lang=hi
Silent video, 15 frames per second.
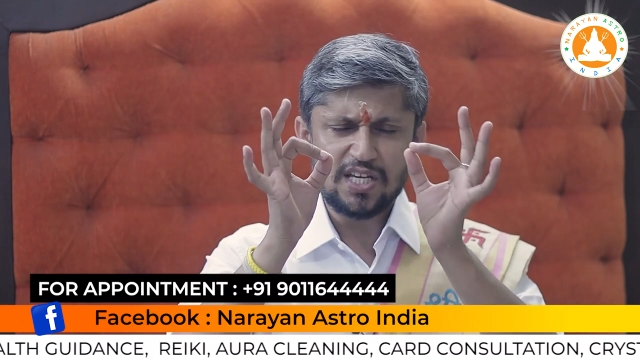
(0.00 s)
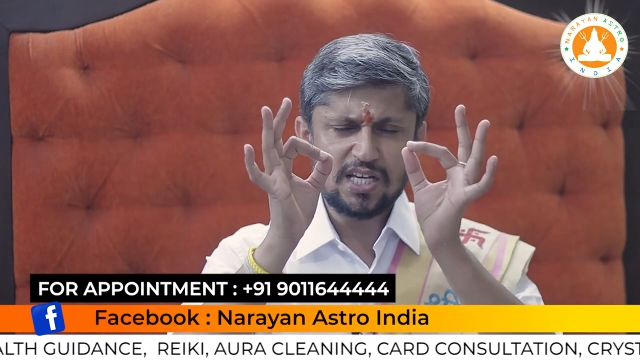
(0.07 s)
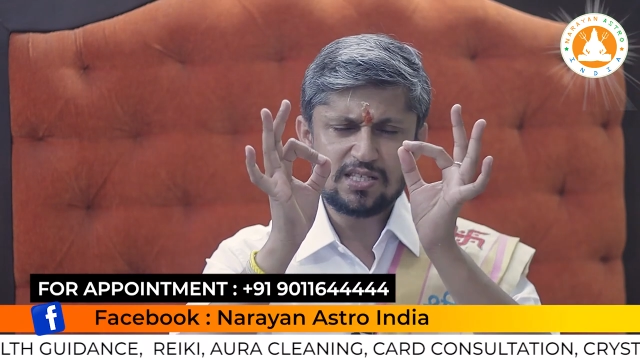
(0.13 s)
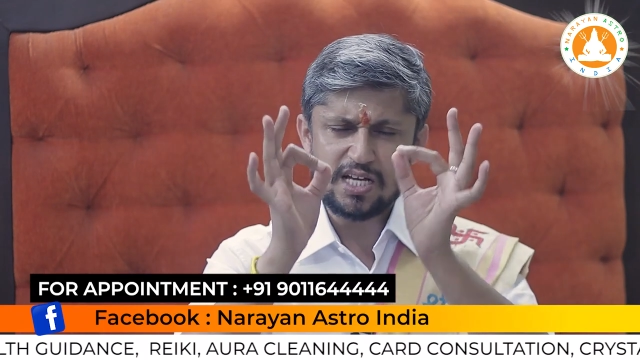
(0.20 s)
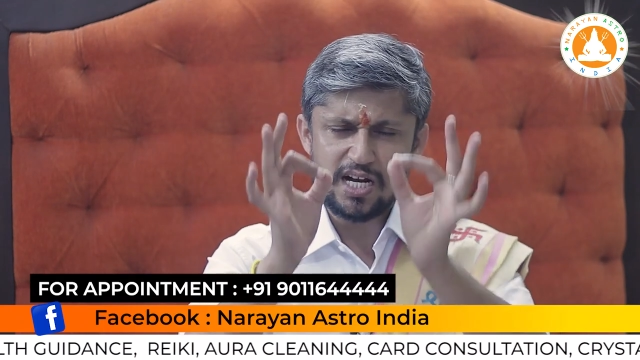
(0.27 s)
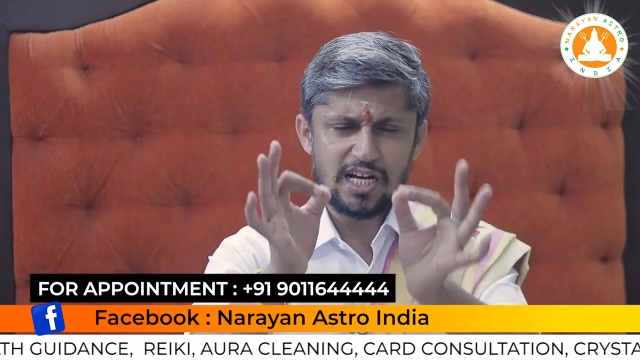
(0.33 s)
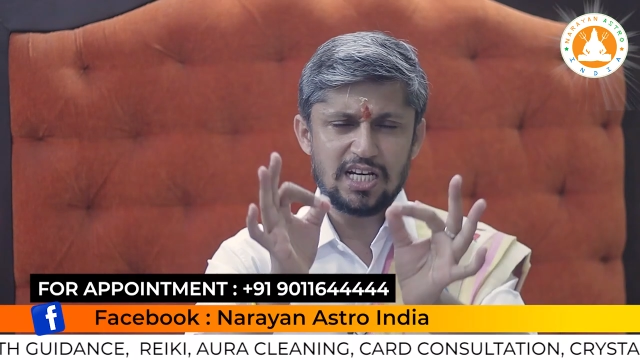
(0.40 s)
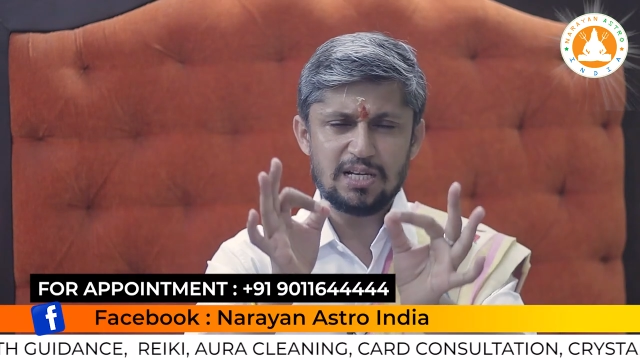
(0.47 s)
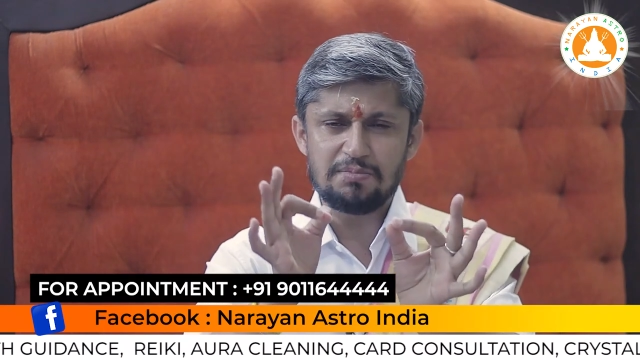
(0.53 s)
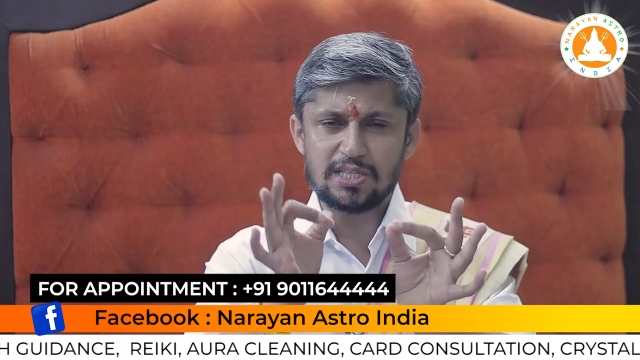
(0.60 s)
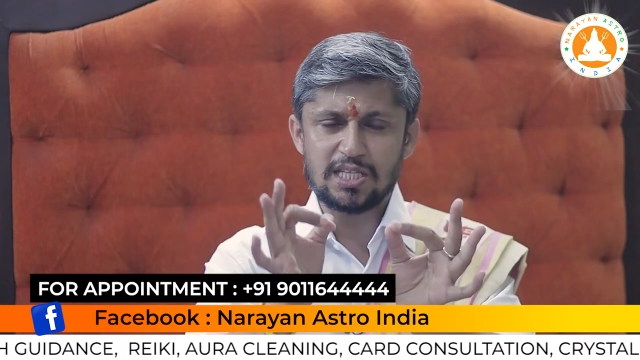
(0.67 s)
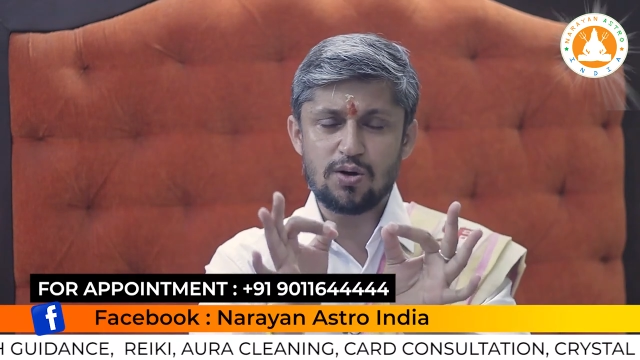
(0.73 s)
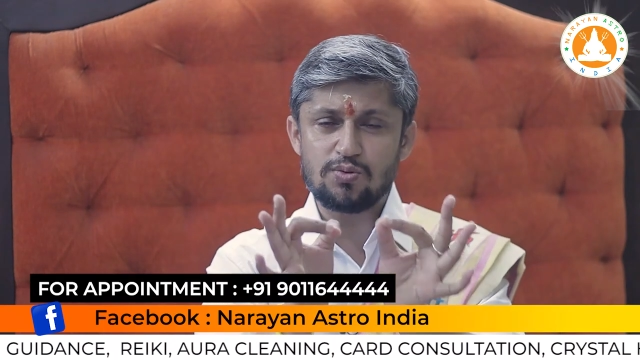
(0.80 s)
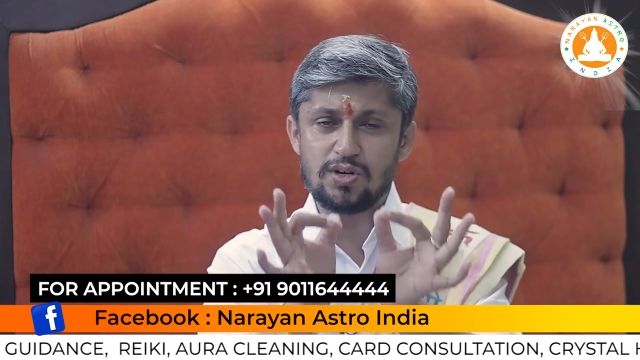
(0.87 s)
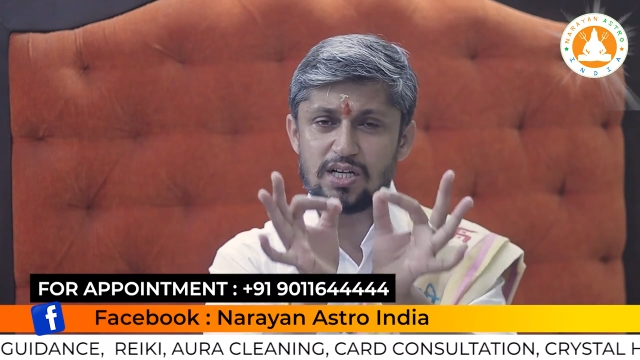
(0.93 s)
एग्जैक्टली
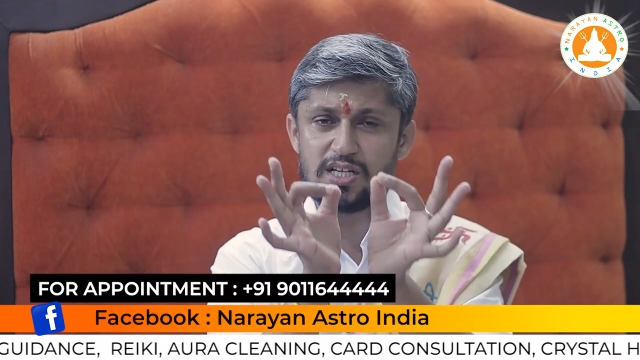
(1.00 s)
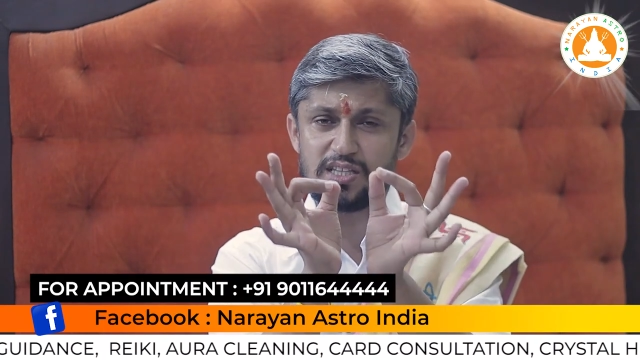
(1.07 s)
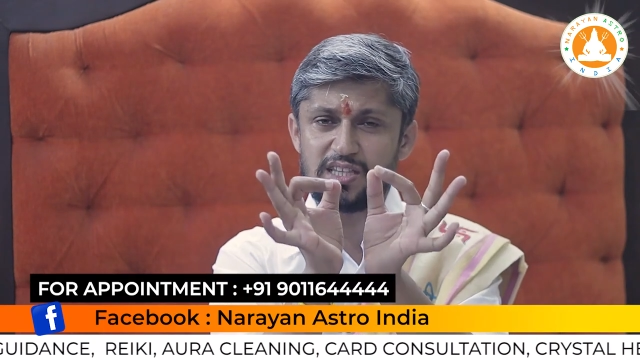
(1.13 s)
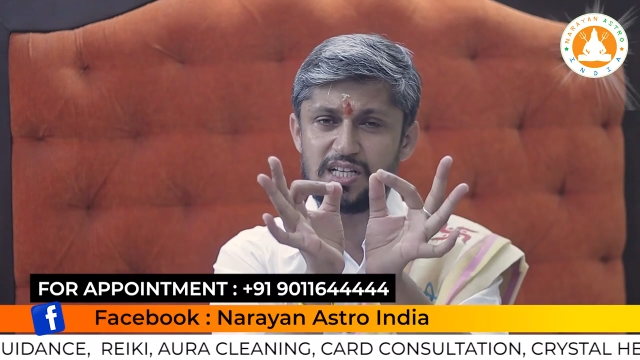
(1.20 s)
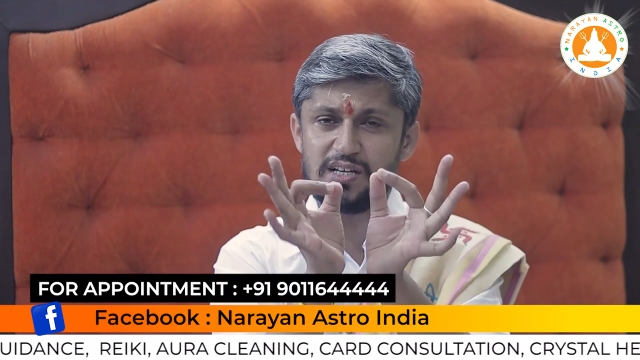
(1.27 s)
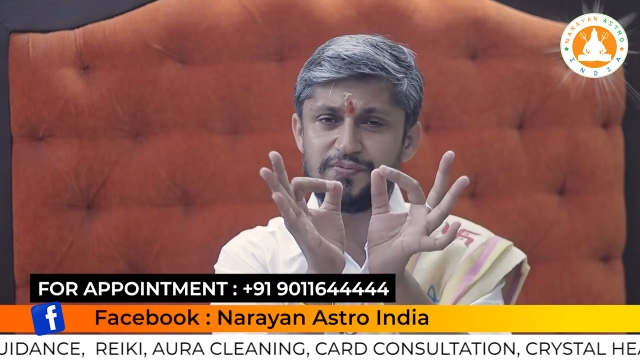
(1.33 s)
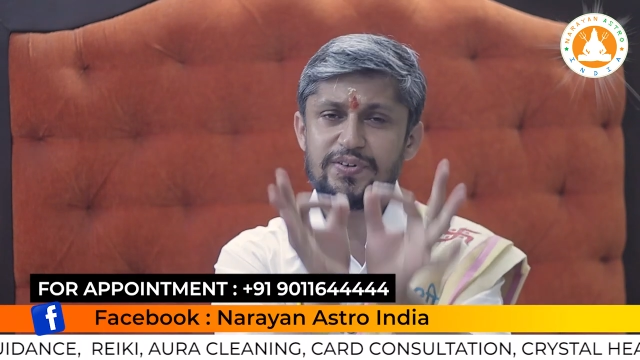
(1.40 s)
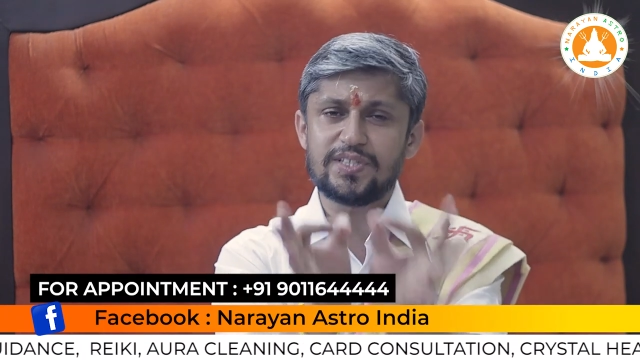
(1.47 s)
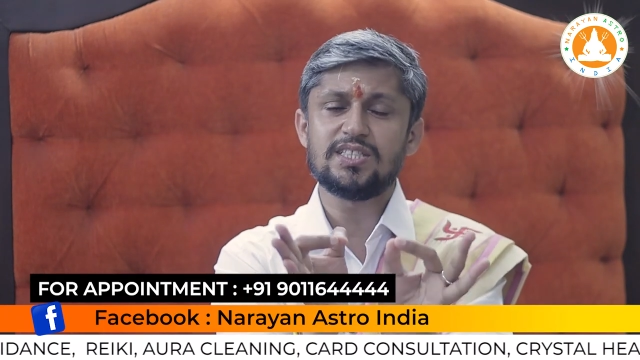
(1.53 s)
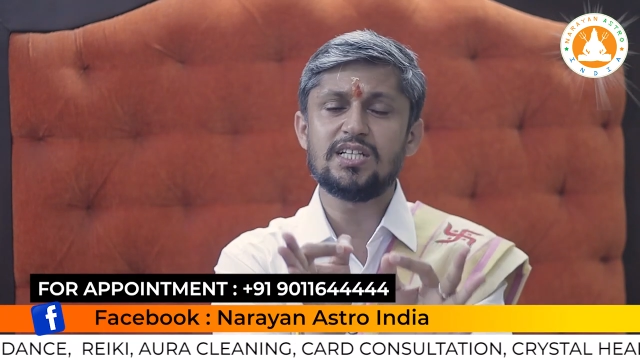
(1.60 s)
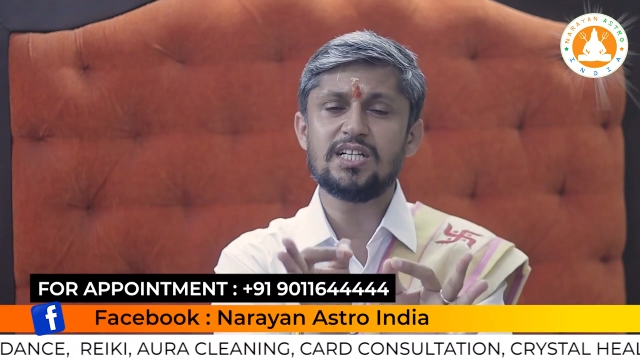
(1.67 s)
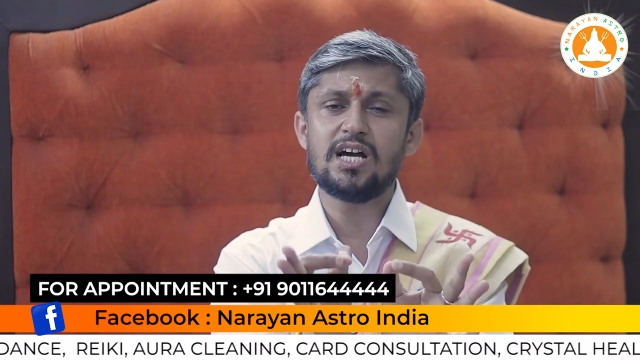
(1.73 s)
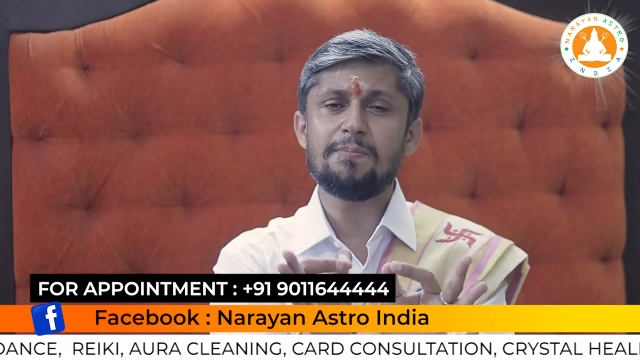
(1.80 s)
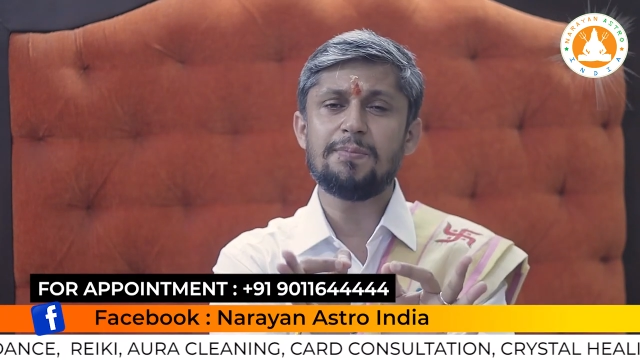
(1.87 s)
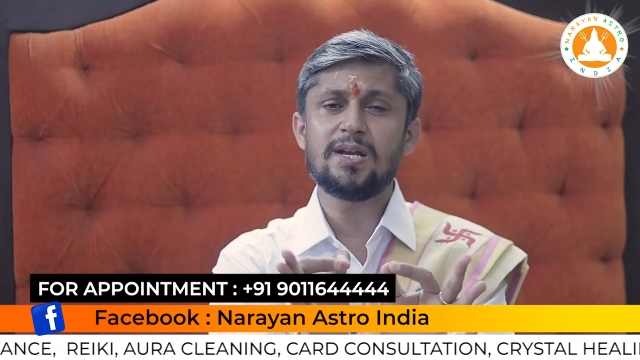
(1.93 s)
बताऊंगा कितने
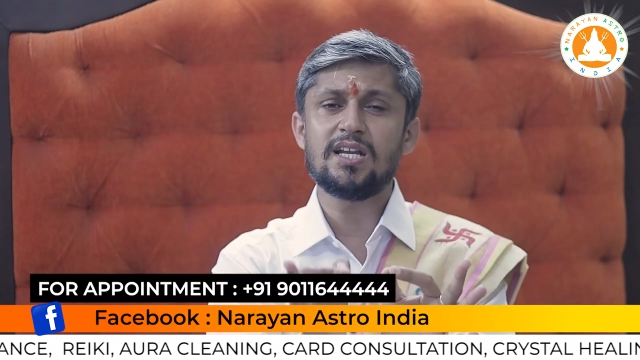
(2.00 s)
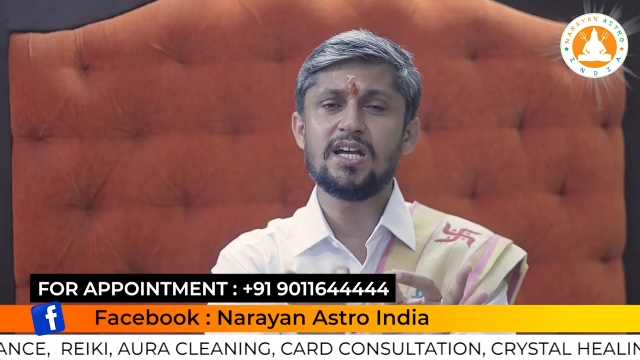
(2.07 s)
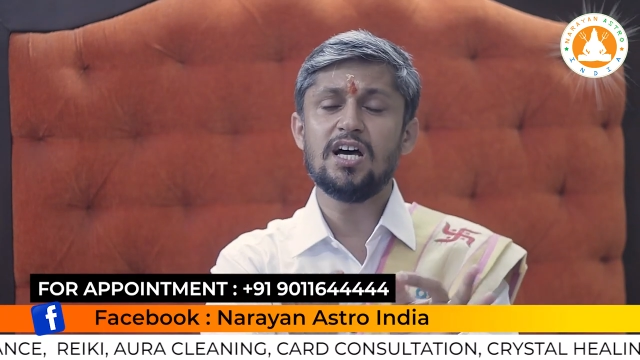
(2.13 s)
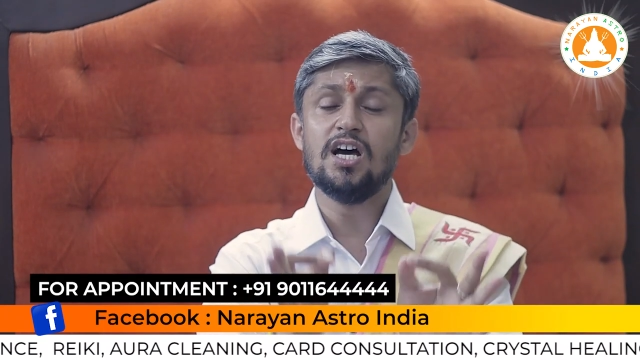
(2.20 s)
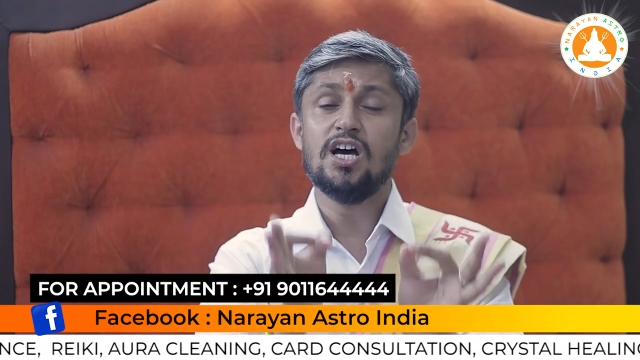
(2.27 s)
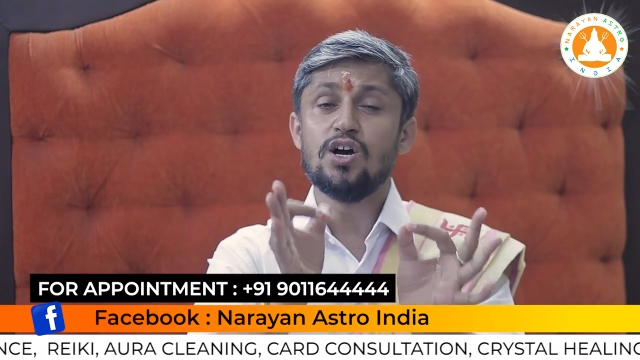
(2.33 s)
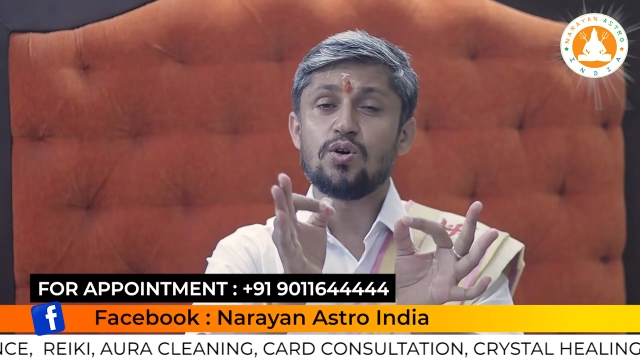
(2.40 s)
वजन का पन्ना